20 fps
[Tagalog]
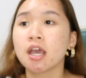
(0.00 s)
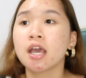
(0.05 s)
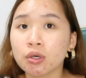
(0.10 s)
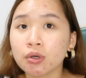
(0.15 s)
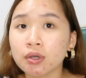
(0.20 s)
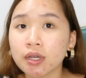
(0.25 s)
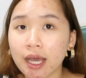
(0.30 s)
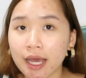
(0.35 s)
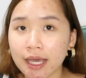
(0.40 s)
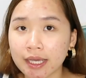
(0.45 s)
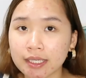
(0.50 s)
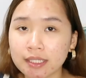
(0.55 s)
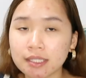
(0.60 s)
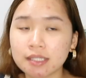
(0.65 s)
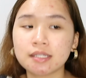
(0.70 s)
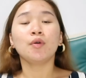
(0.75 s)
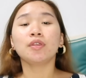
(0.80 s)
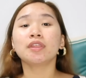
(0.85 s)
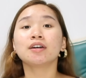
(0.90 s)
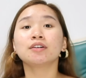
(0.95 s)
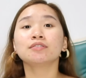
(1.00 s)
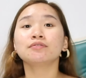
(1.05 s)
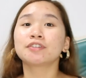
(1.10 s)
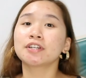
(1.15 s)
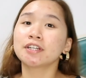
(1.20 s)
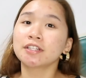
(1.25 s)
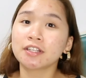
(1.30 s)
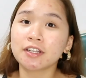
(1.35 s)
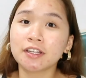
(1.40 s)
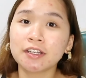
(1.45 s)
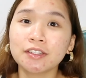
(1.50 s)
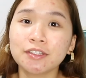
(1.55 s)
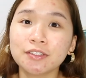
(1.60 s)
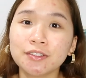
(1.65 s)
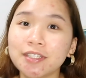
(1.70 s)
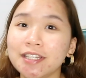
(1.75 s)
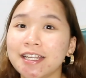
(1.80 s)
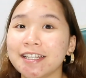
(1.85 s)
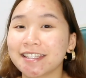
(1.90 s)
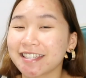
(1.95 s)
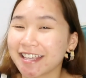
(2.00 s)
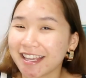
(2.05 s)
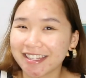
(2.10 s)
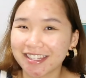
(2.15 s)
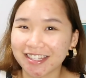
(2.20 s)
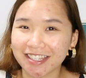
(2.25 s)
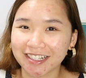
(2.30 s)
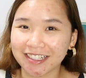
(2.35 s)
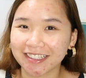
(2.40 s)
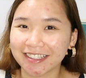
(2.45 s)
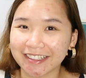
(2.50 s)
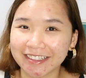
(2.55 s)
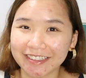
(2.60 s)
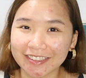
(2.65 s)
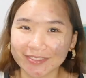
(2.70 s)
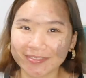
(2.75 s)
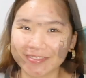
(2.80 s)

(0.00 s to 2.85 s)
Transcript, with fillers: So guys, without further ado, let's get started.